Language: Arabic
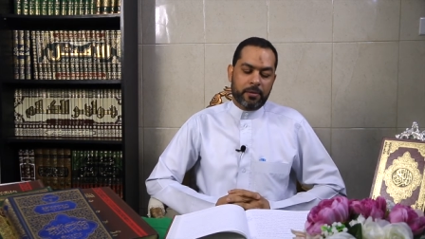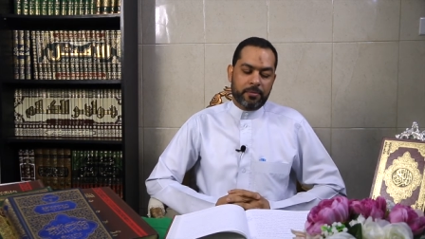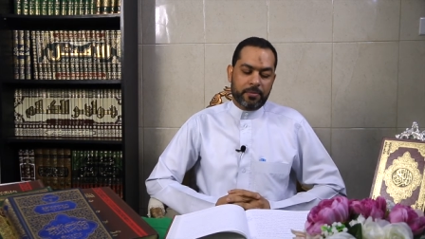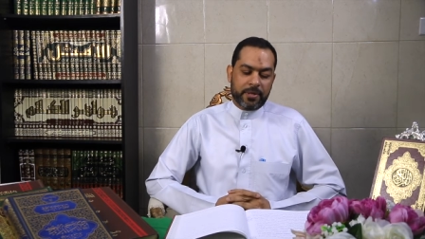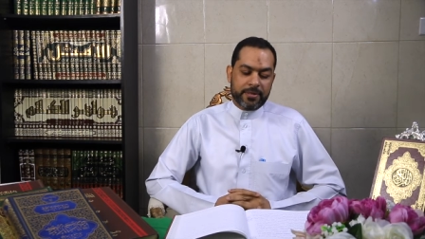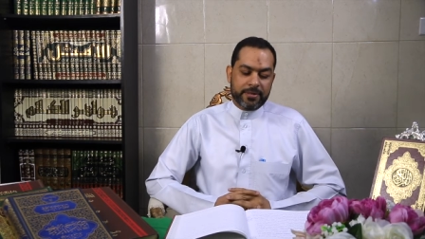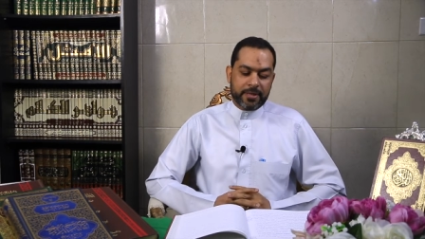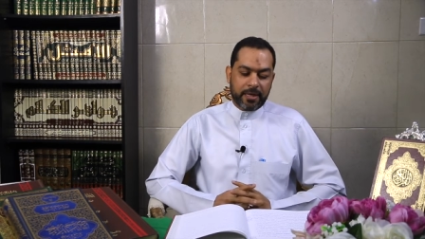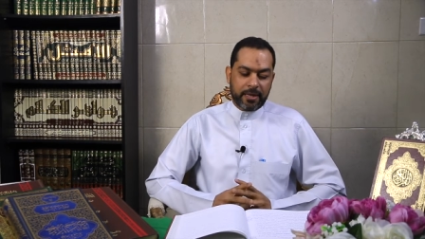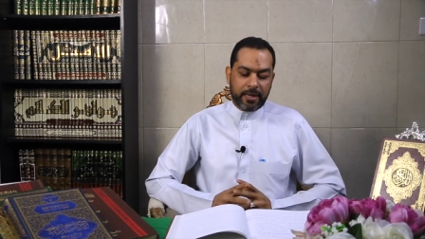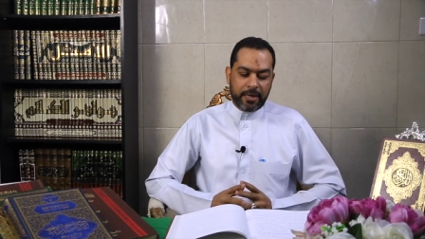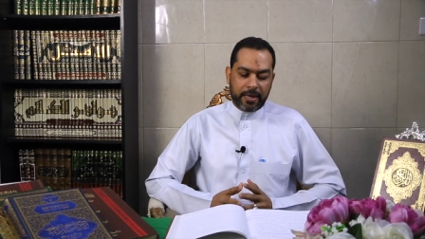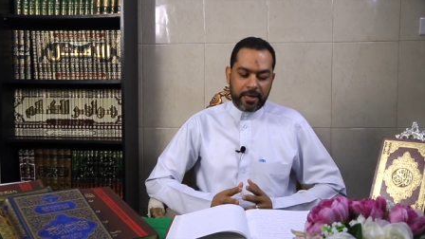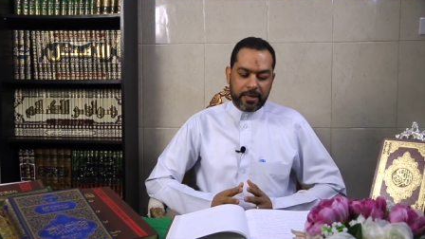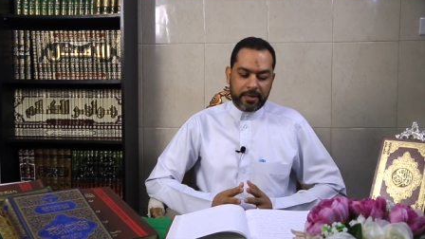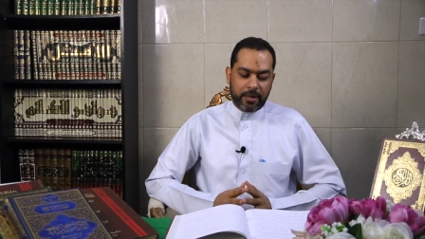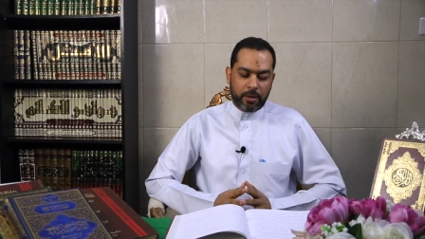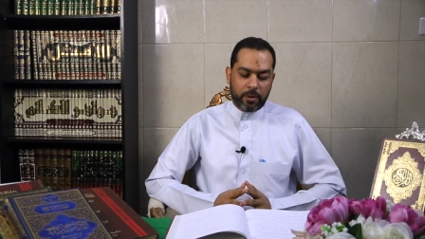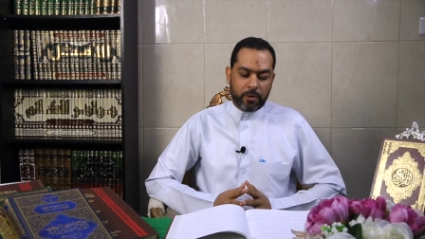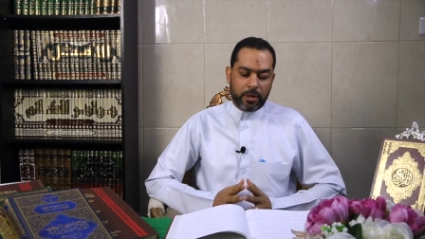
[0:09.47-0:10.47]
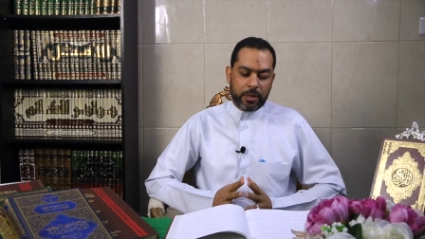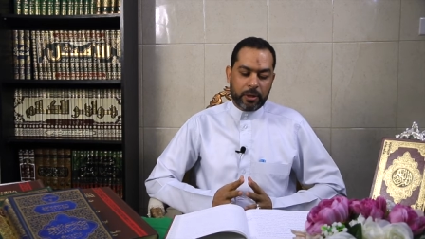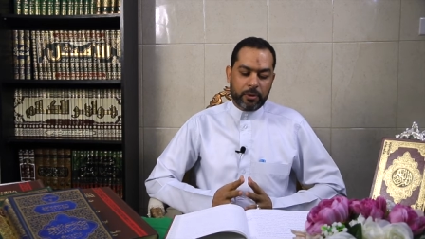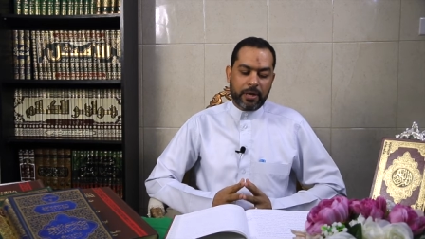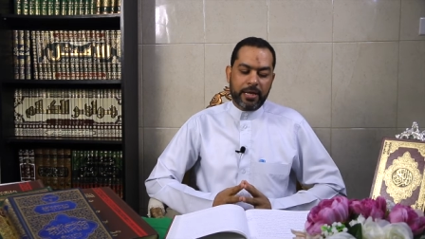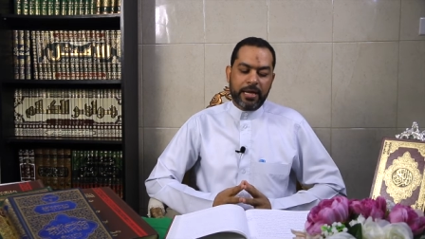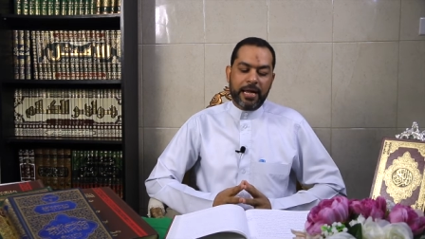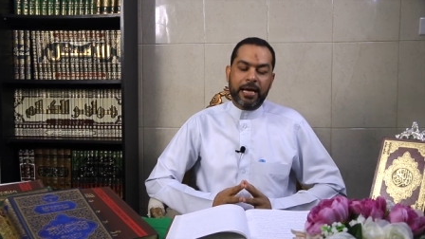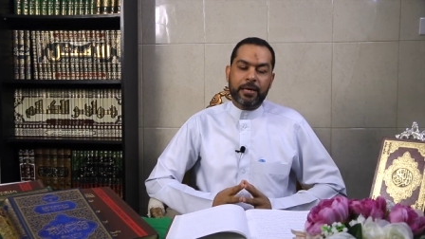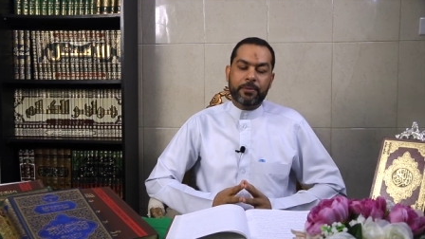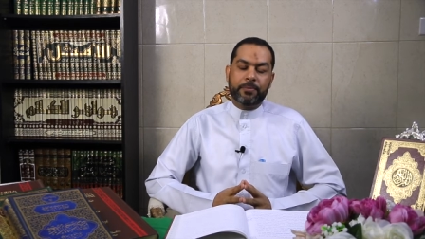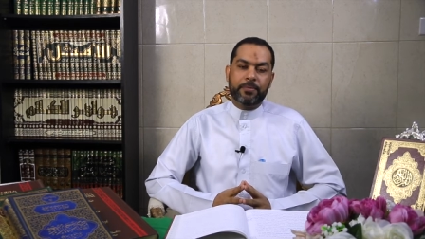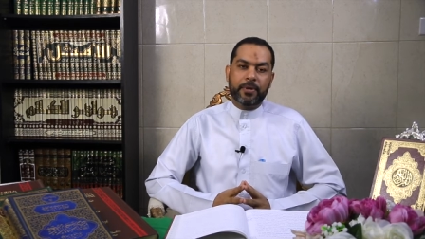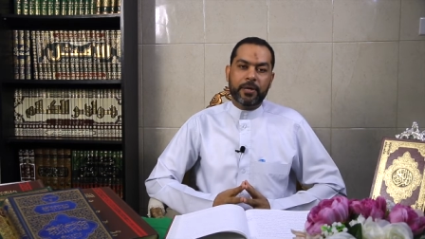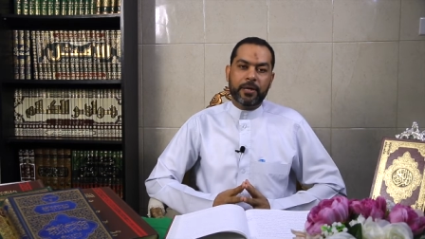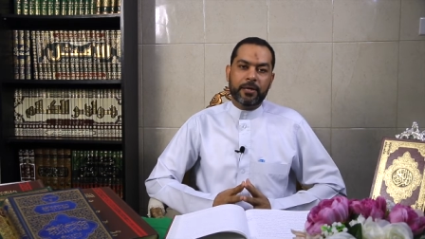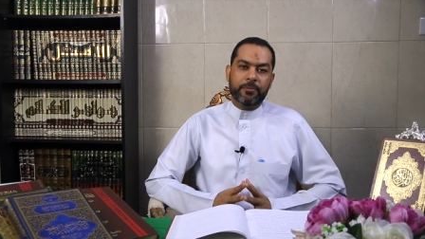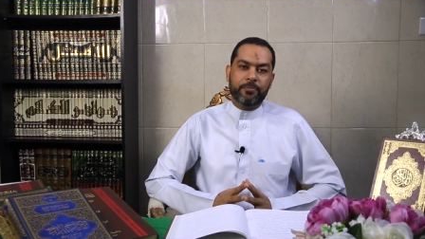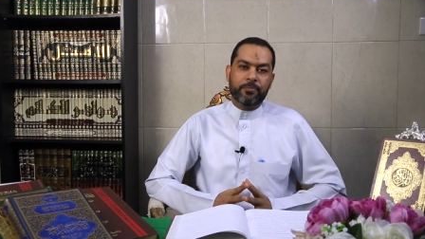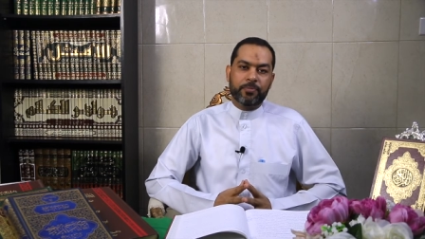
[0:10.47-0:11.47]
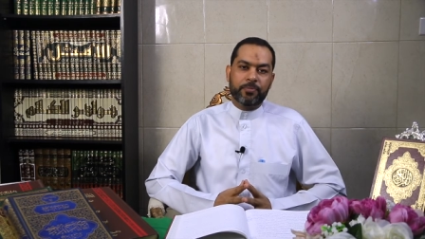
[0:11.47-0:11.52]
ما زال الحديث أيها الأحبة